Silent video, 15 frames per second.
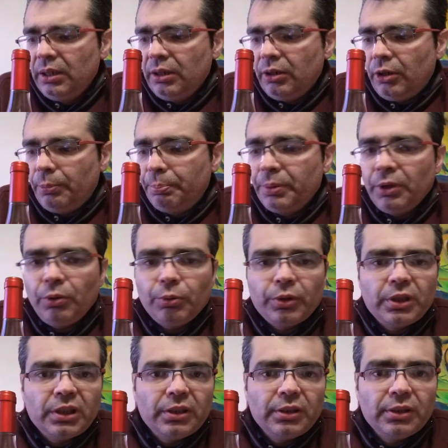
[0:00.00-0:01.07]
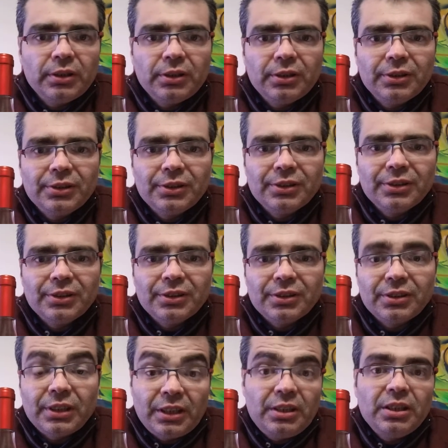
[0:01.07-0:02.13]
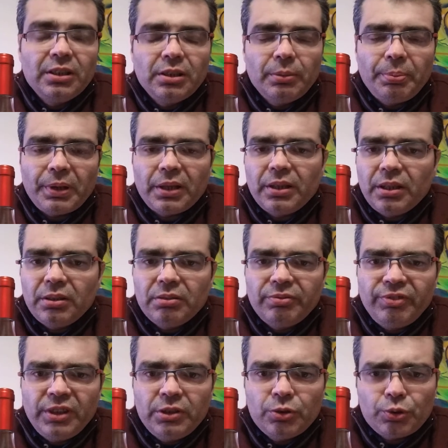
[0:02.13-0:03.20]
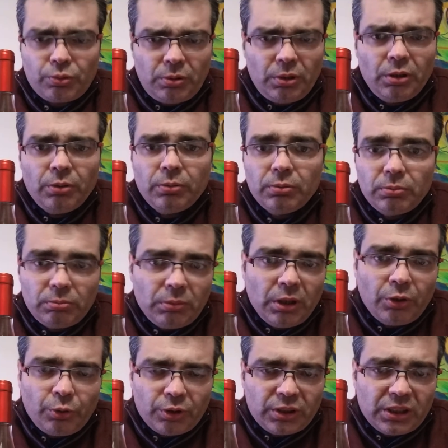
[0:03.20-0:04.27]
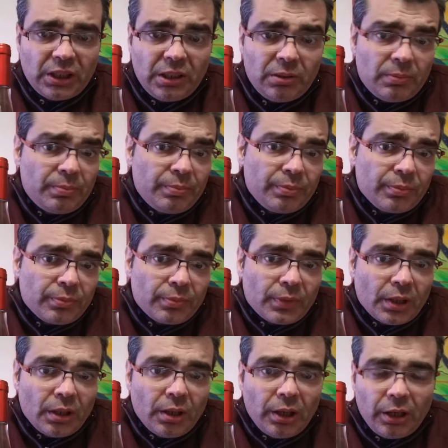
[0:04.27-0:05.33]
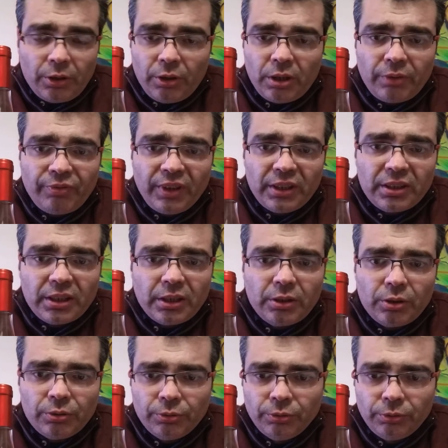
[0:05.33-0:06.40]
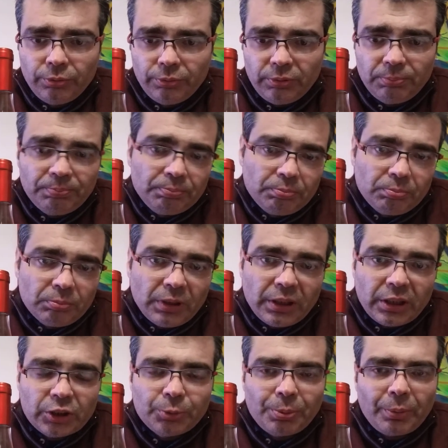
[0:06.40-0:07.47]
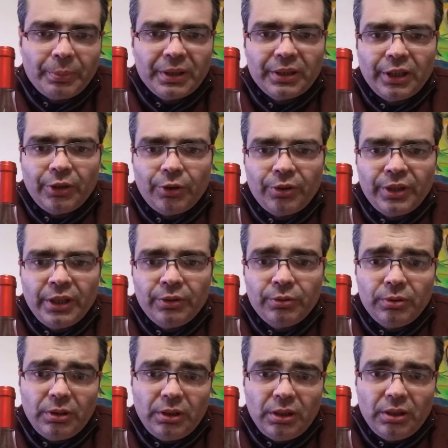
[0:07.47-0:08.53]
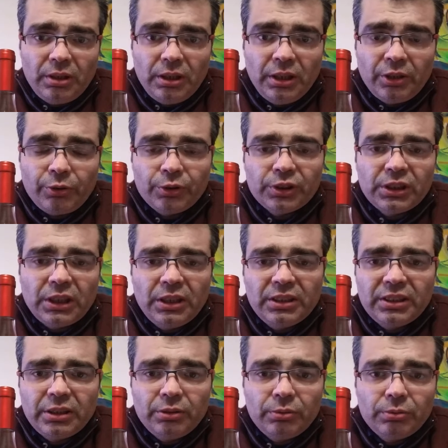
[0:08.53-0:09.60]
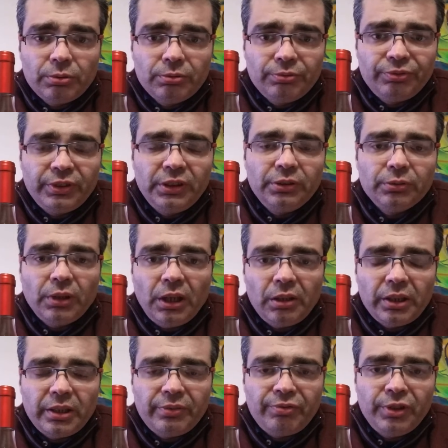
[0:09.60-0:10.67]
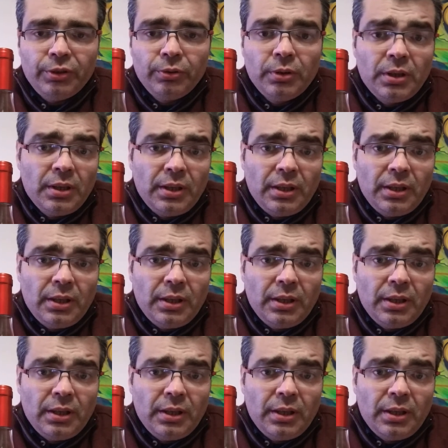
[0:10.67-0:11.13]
ou pelo que tenho ido aprendendo de vinhos, eu aconselho. Agora vai de cada um querer experimentar ou não. Aconselho sendo um vinho algarvio